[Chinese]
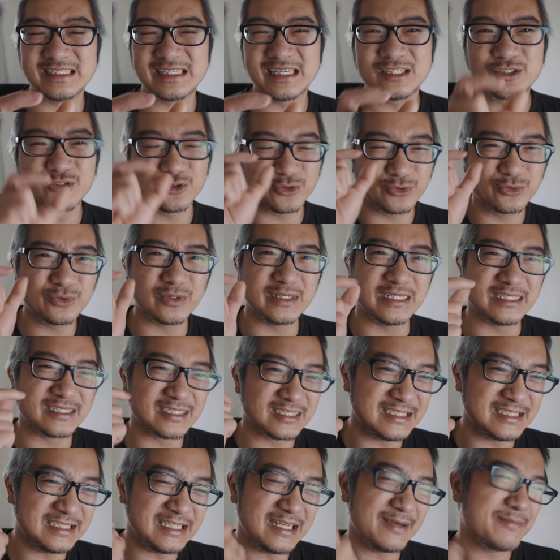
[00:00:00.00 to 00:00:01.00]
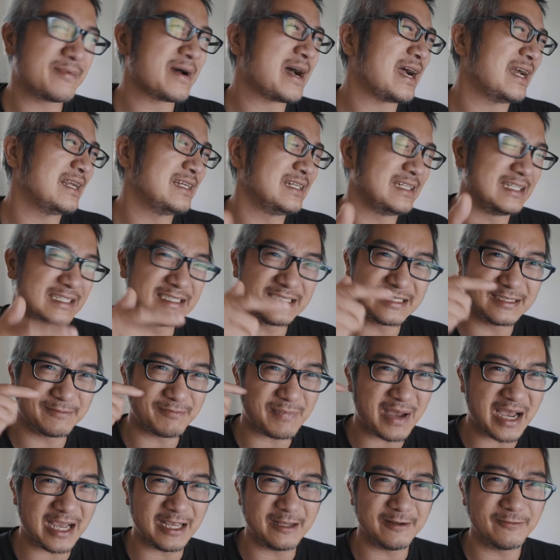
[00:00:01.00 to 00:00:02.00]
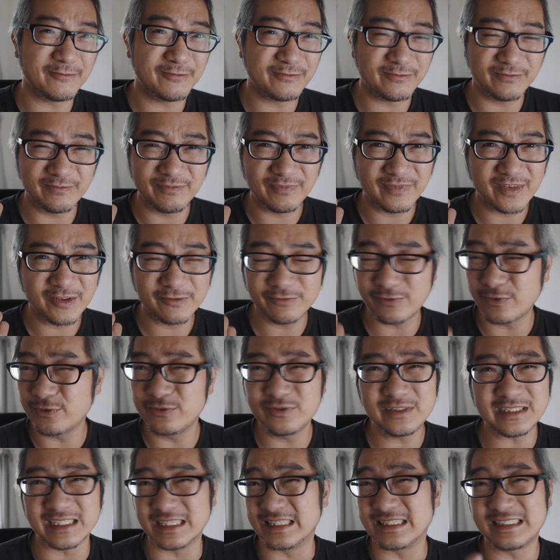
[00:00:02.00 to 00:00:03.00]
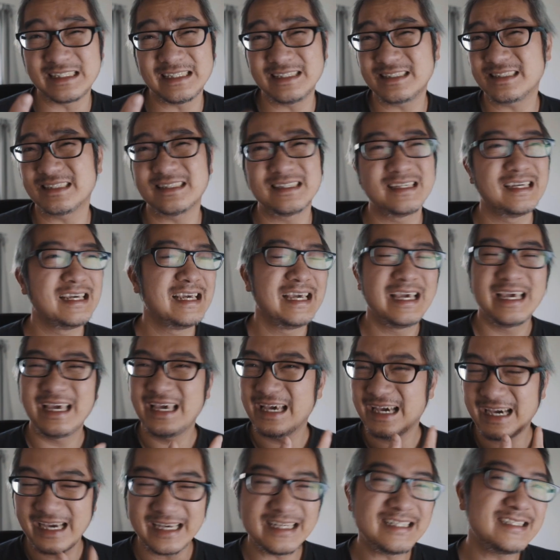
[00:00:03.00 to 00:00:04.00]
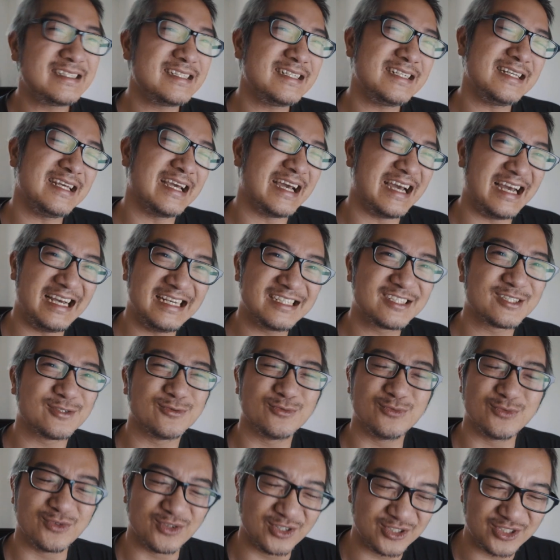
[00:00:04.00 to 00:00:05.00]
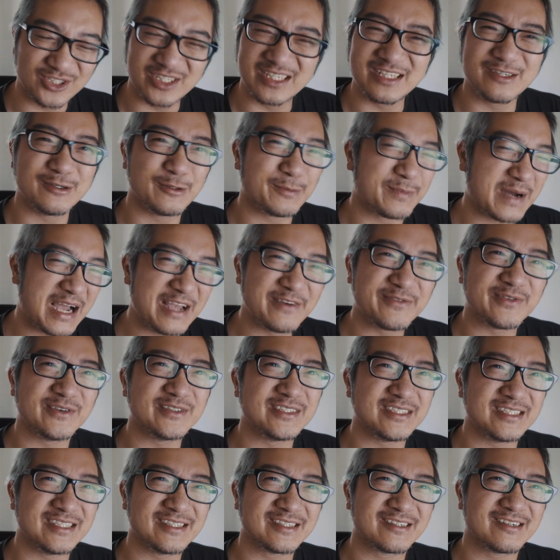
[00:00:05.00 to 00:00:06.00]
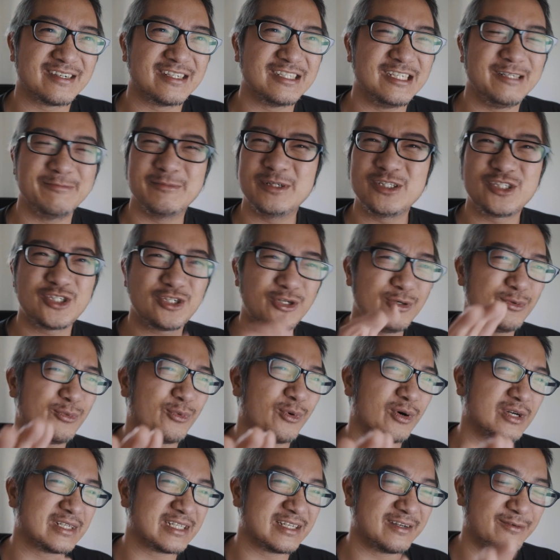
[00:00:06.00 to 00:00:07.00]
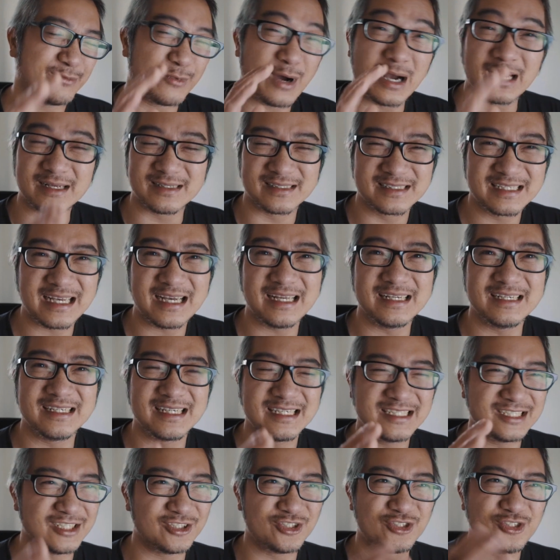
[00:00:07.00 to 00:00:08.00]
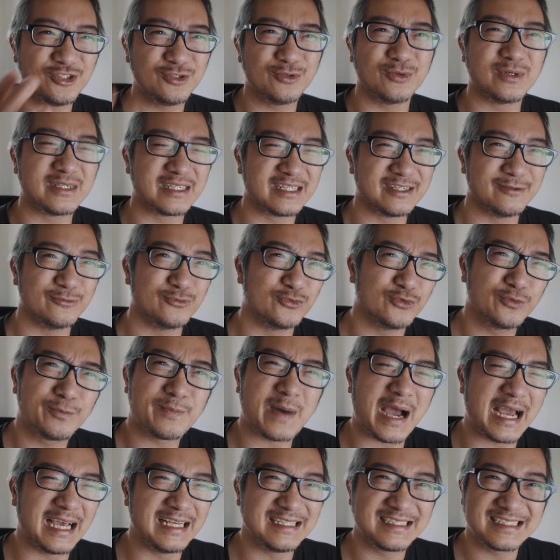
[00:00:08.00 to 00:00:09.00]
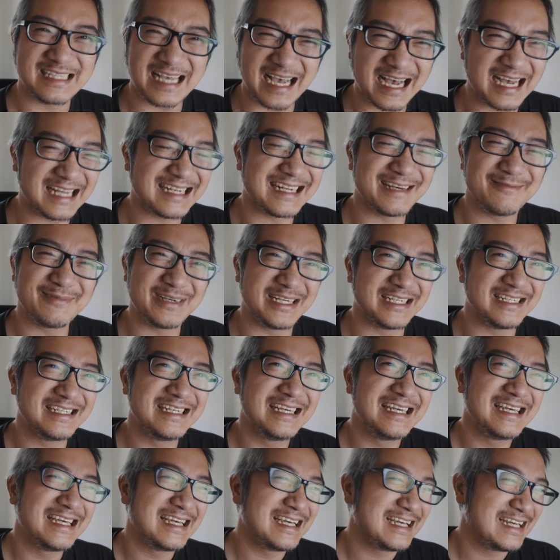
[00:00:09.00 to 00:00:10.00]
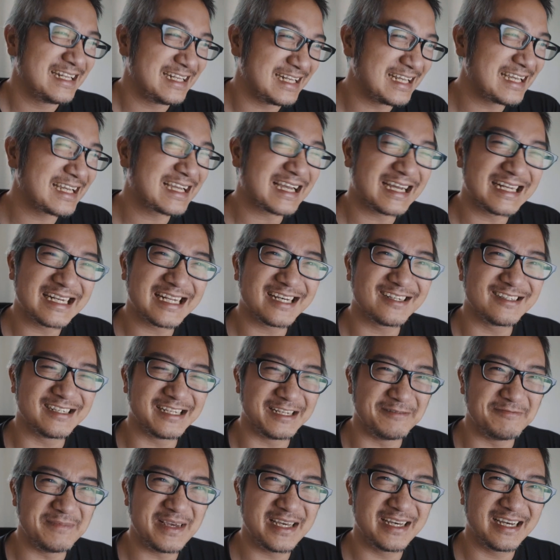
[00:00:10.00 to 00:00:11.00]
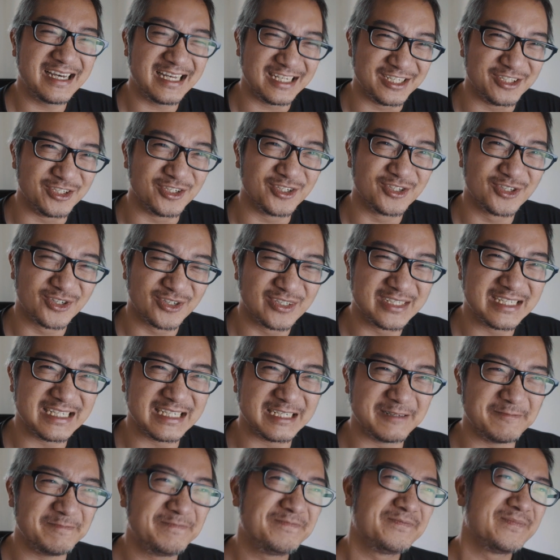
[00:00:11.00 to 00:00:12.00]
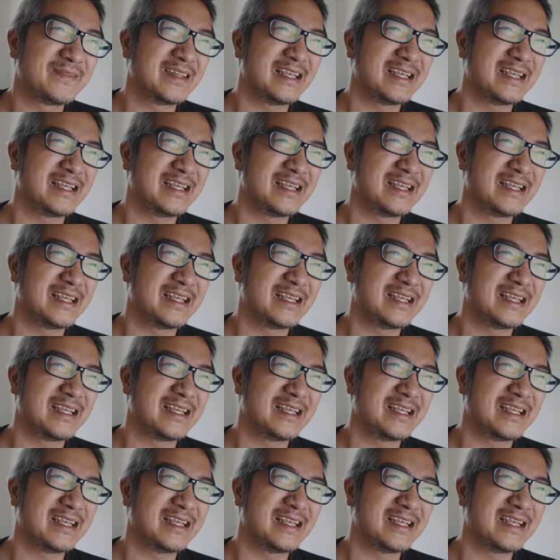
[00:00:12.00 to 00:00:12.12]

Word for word: 但是如果你街拍，你是拍风景，其实 A7S，我觉得我拍风景那个，你们去我的网站或者去我的五百 X 那边，你也看到里面很多的